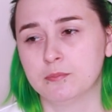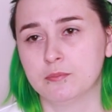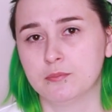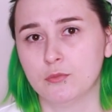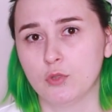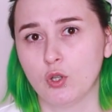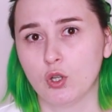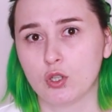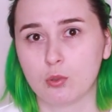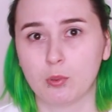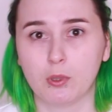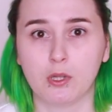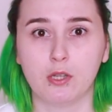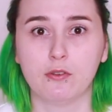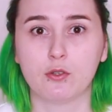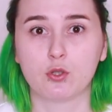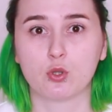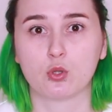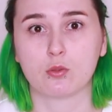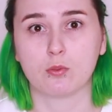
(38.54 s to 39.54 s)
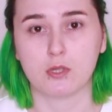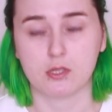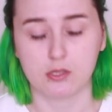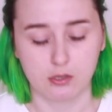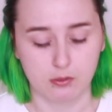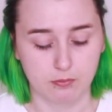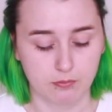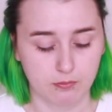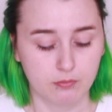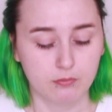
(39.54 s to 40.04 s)
ну, особо не вижу
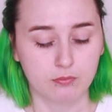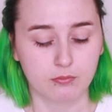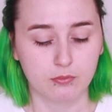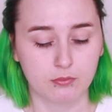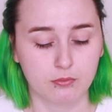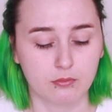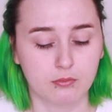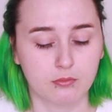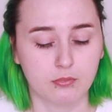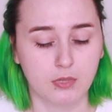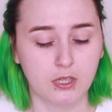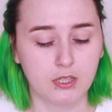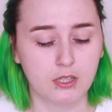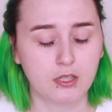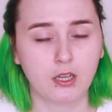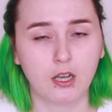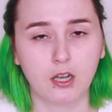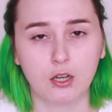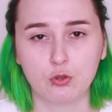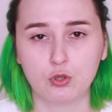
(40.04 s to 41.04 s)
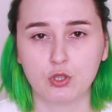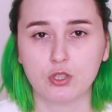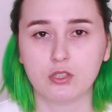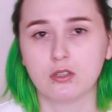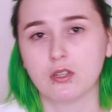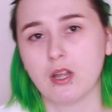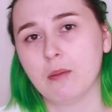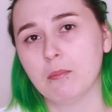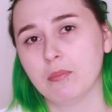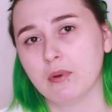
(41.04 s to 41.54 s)
смысла. Это такая очень
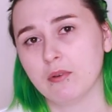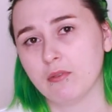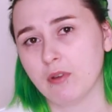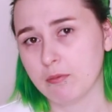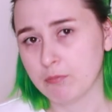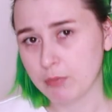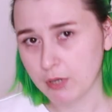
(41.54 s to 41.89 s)
ламповая,